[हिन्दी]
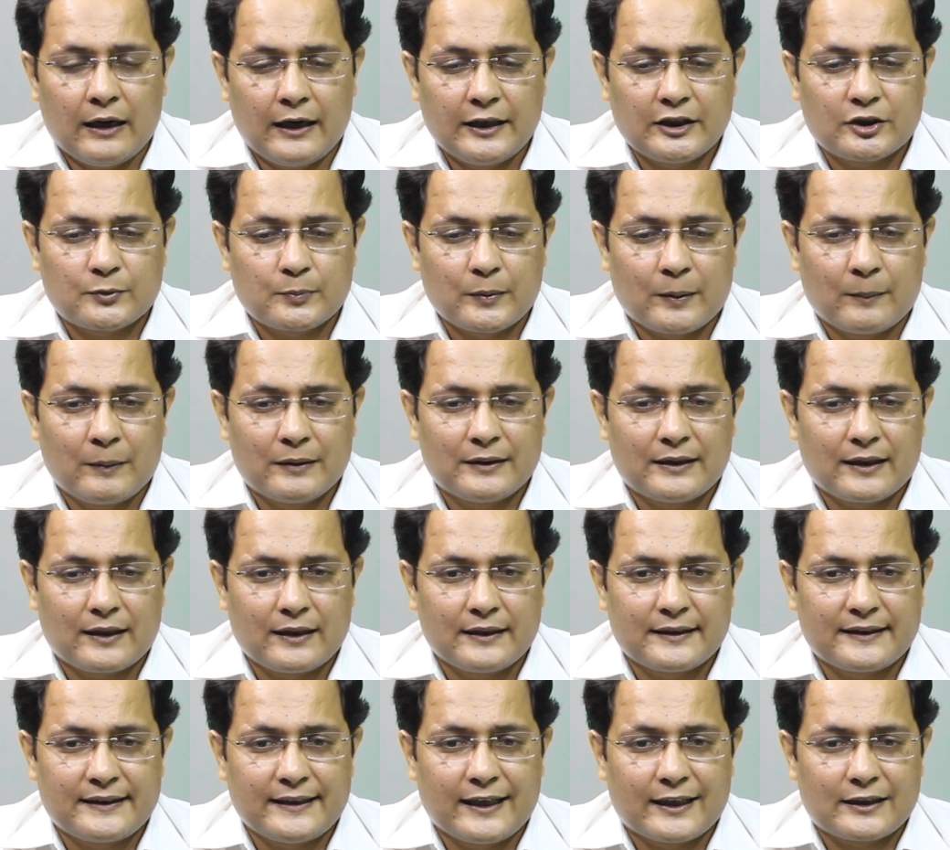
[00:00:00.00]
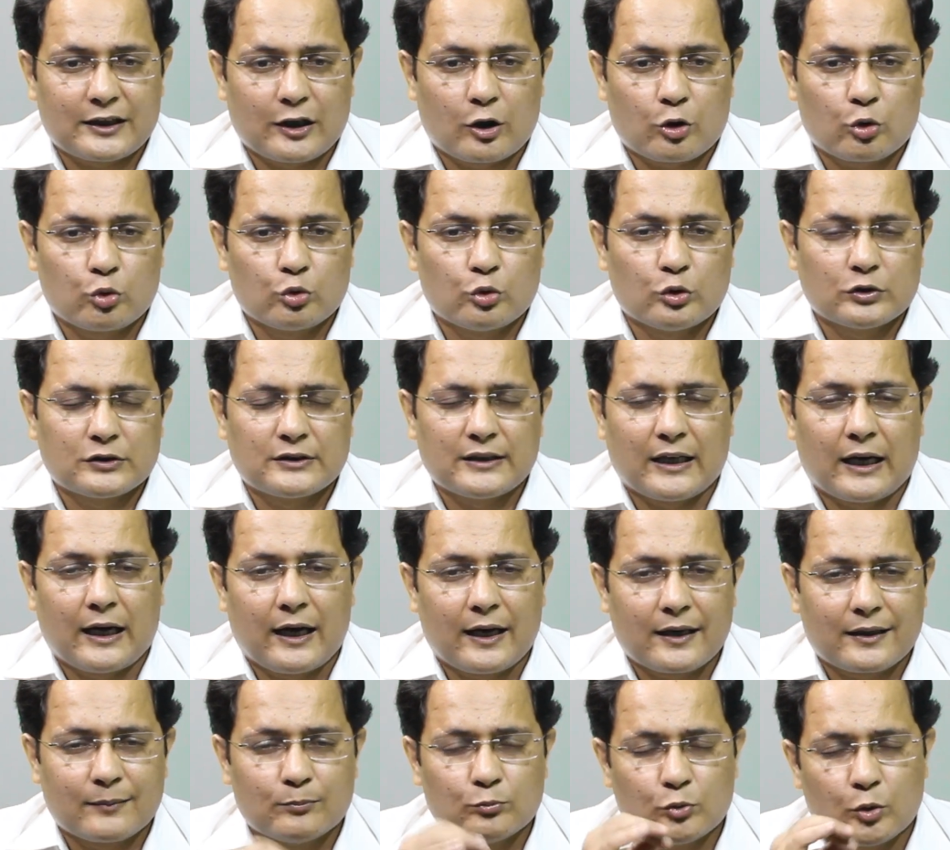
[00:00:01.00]
इस पर अमल दखल किया था और उन्होंने
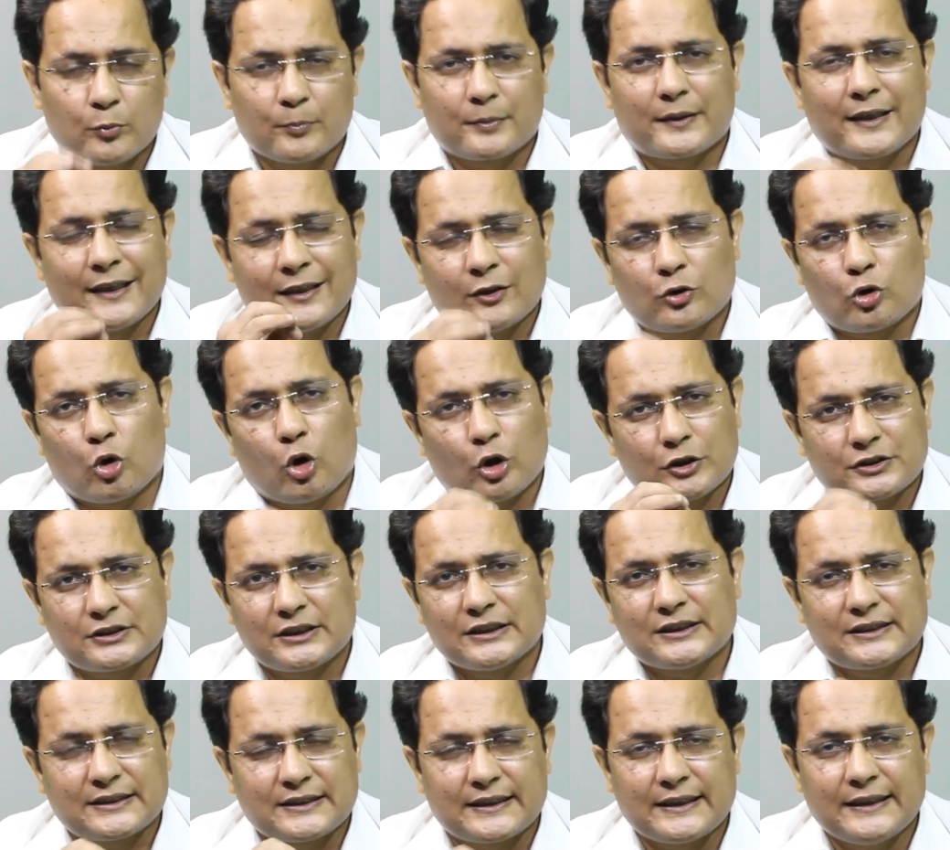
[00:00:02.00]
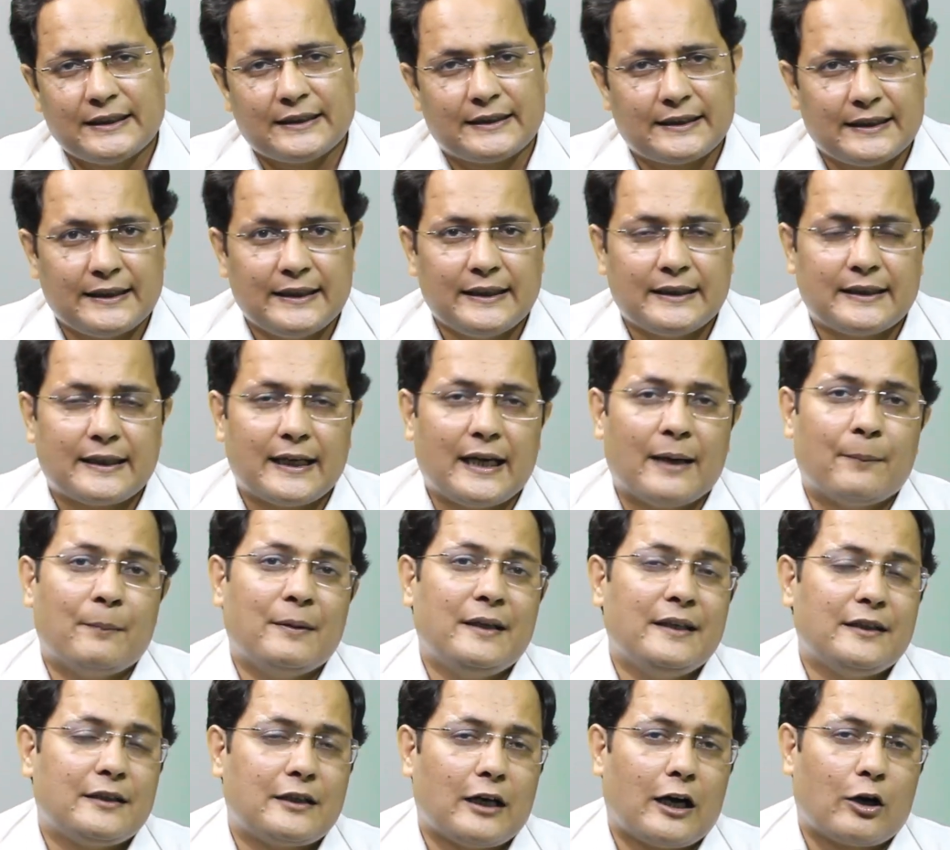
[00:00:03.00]
हर मुमकिन कोशिश की थी कि
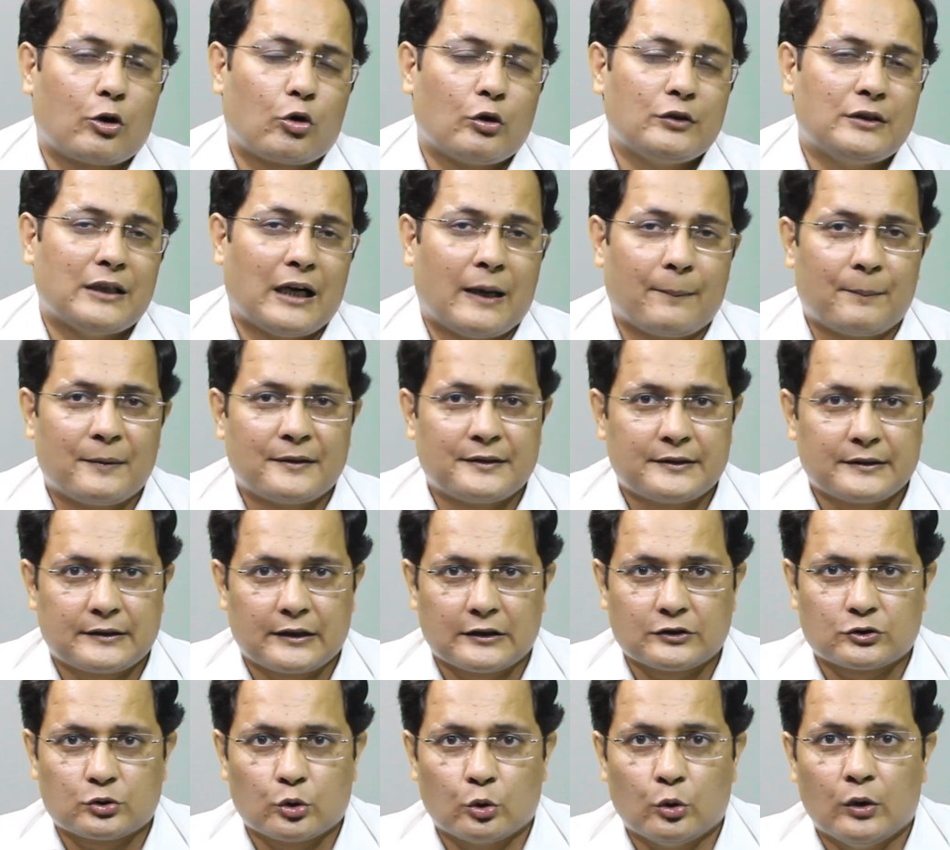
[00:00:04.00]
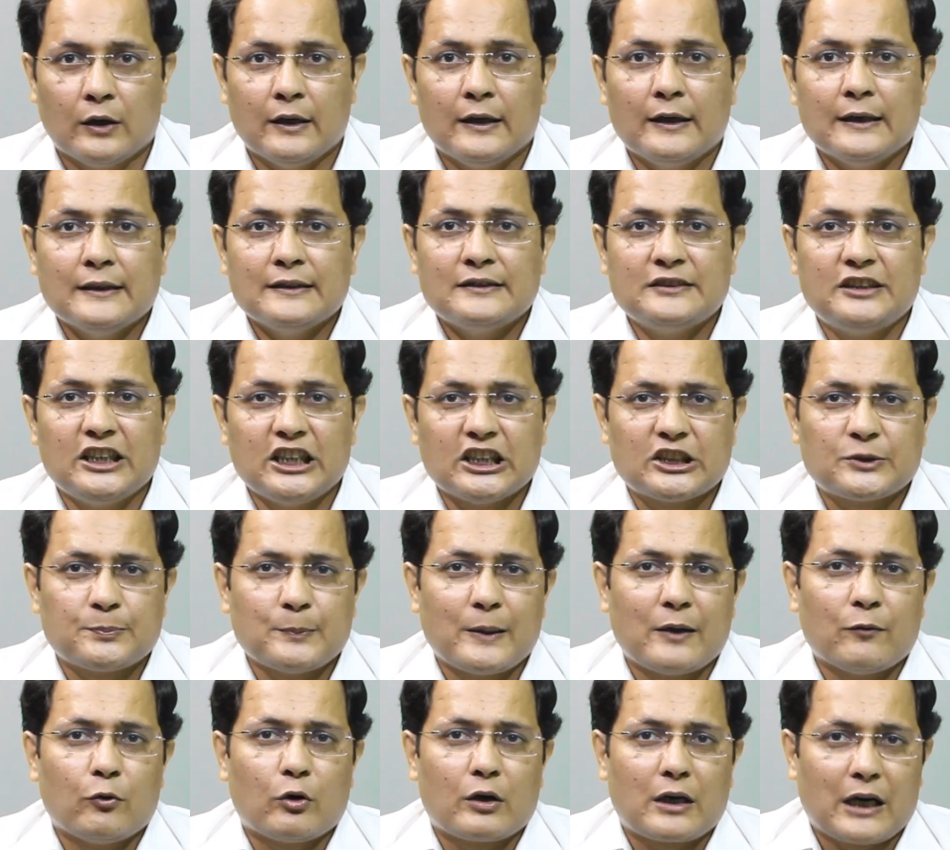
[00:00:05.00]
अमेरिका को यहाँ पर शिकस्त हो
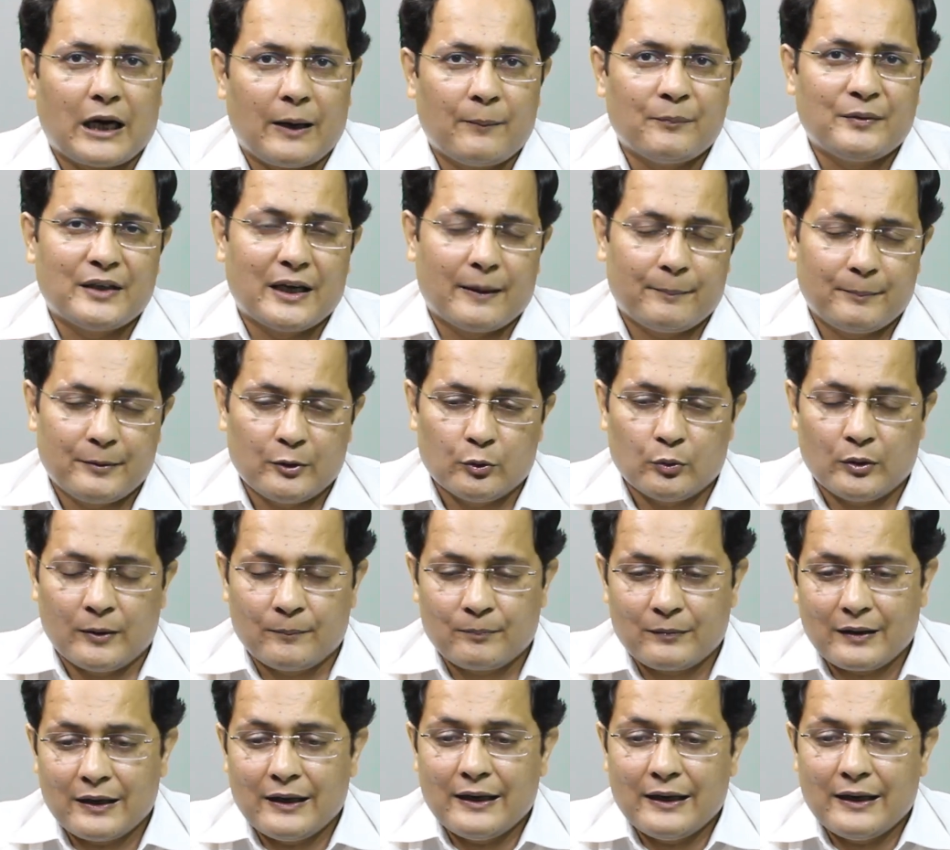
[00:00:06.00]
जिसमें वो कामयाब भी हुआ